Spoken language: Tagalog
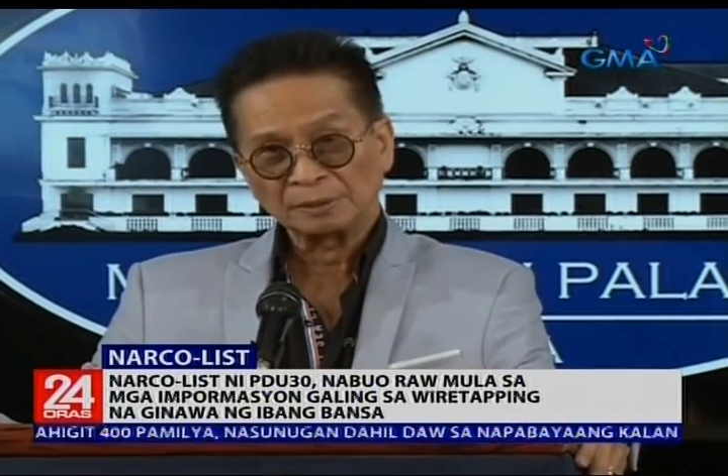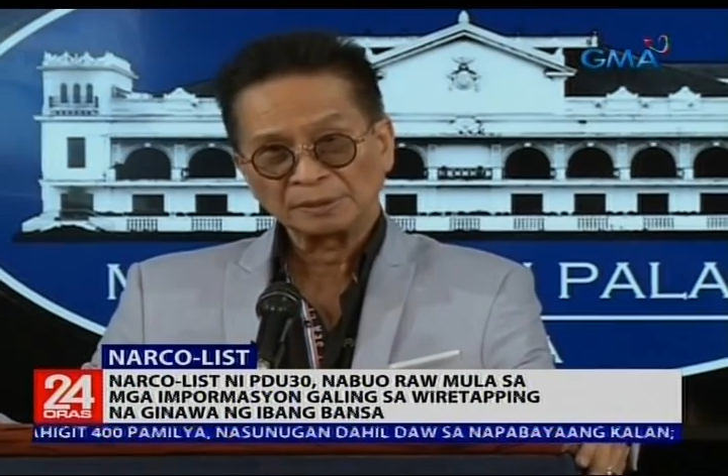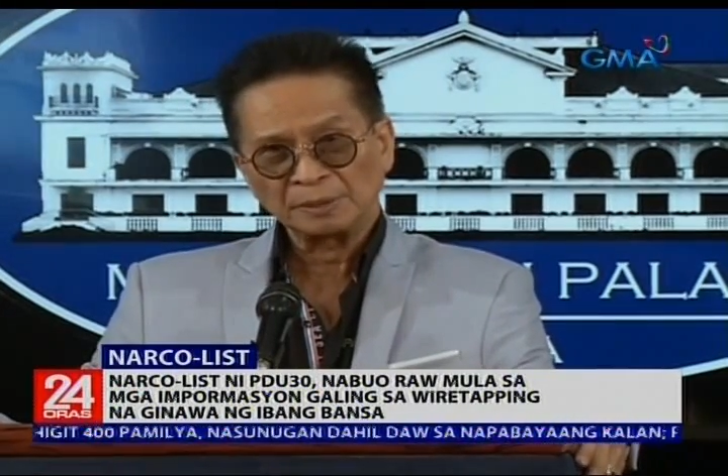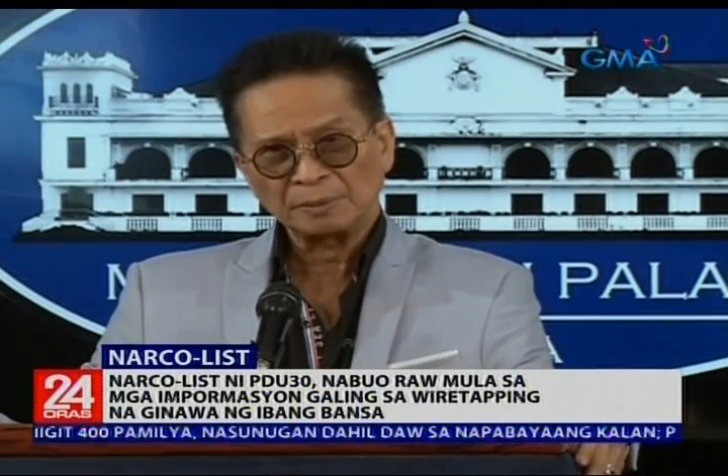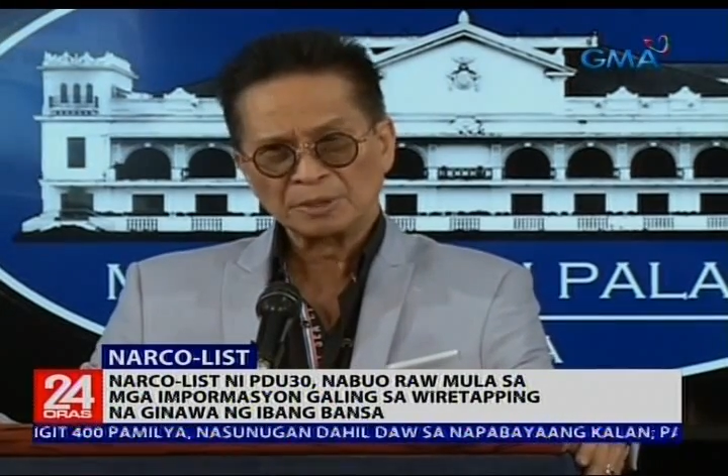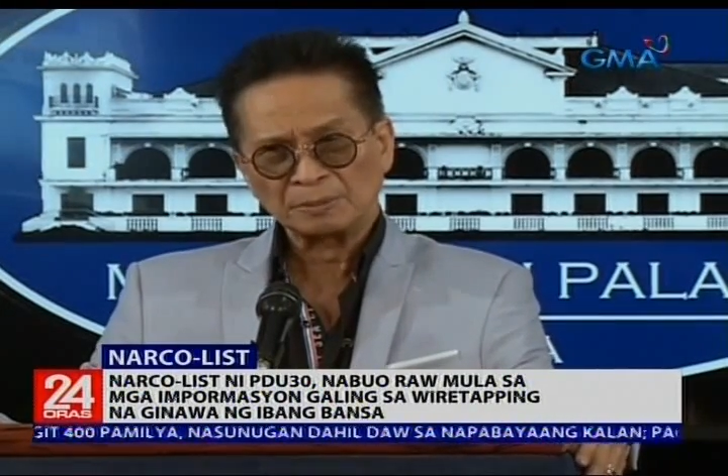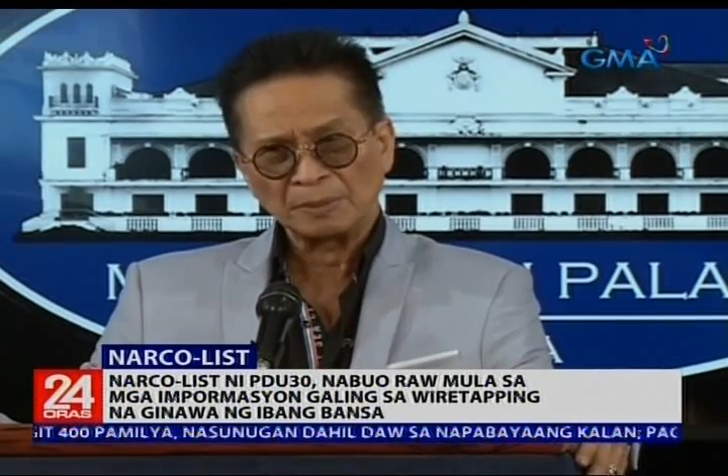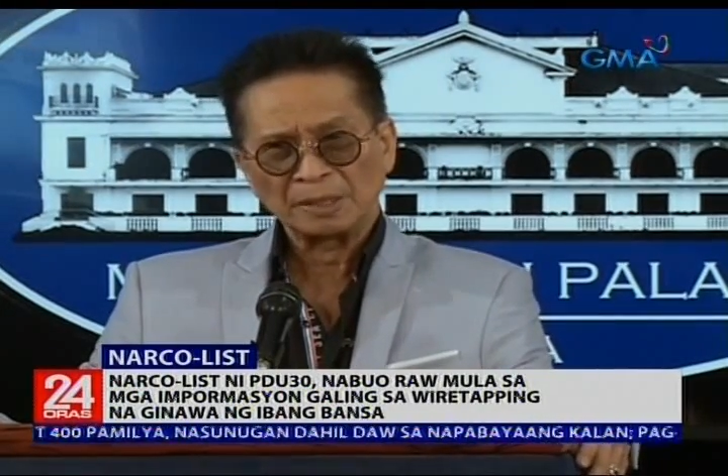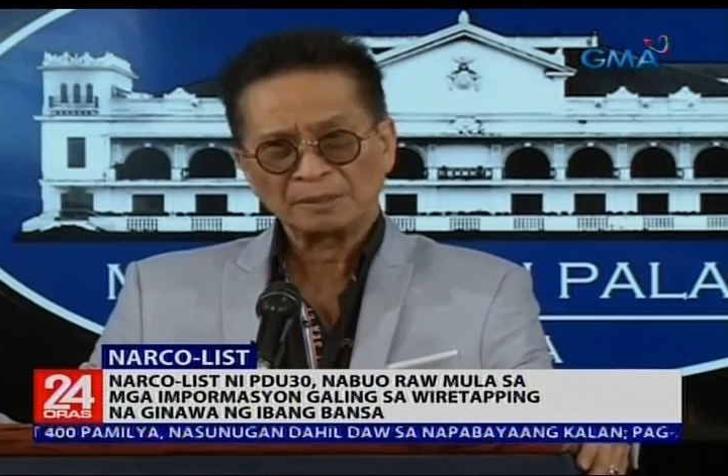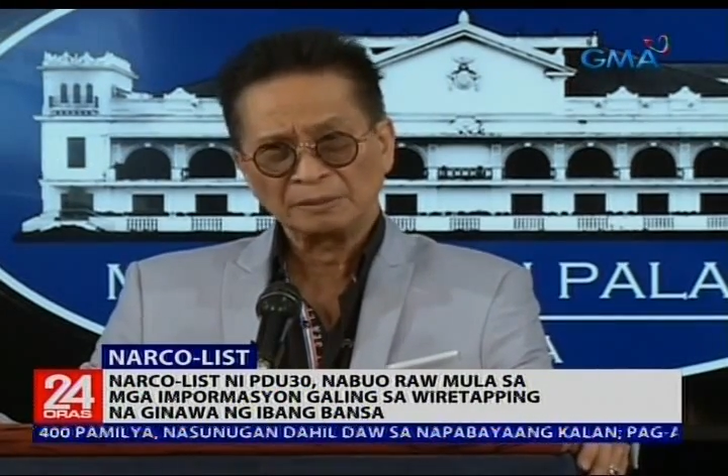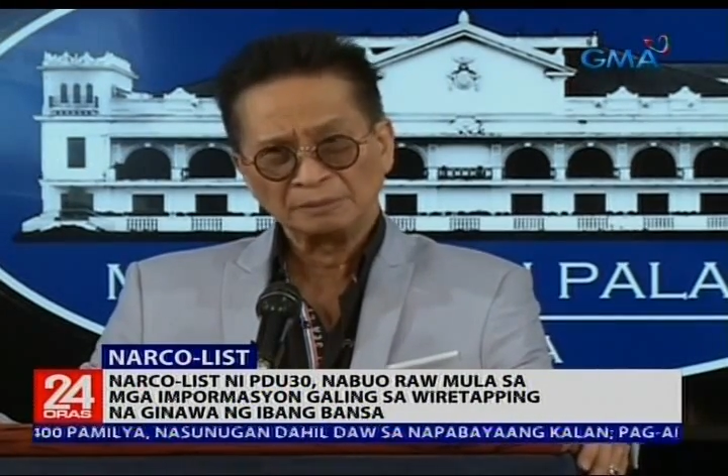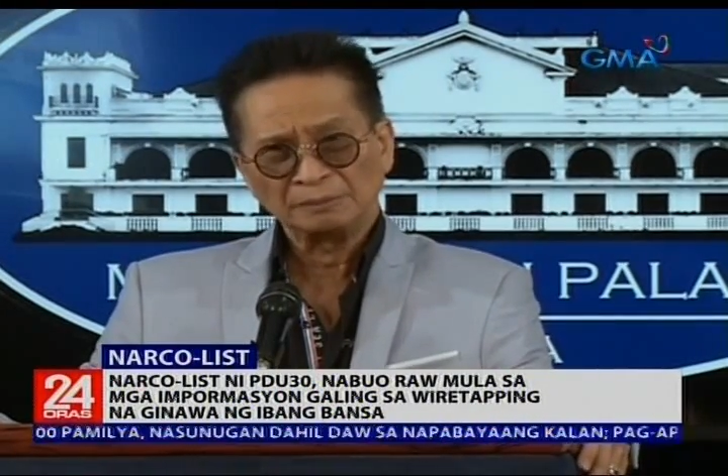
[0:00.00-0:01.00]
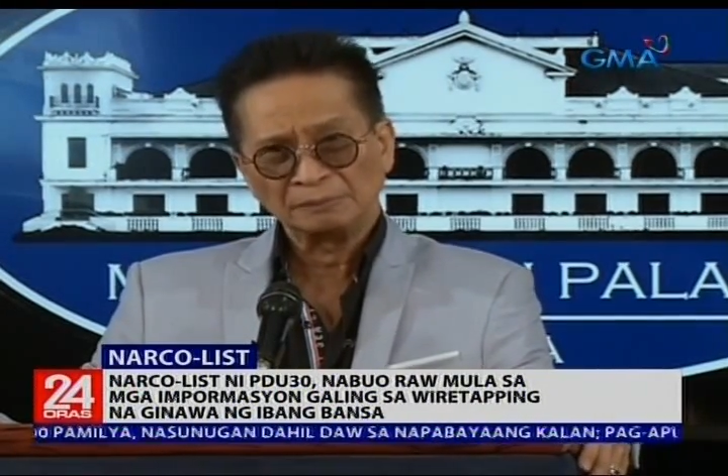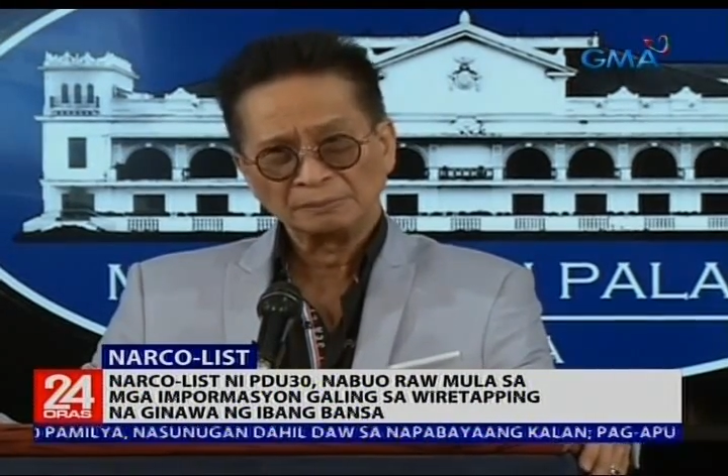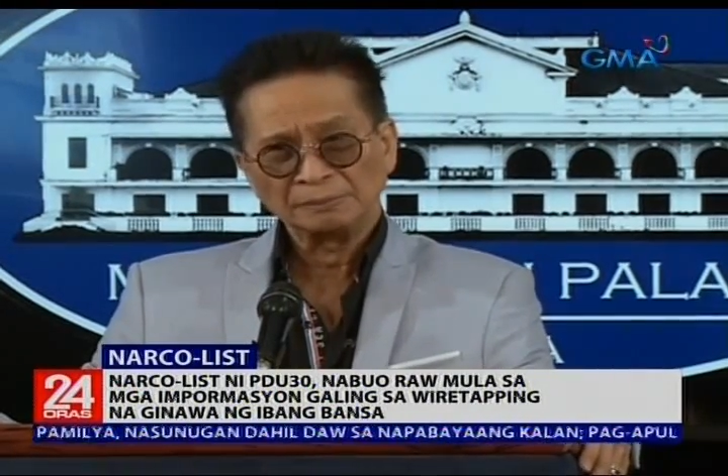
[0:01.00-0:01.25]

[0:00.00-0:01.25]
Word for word: Hindi masama yun.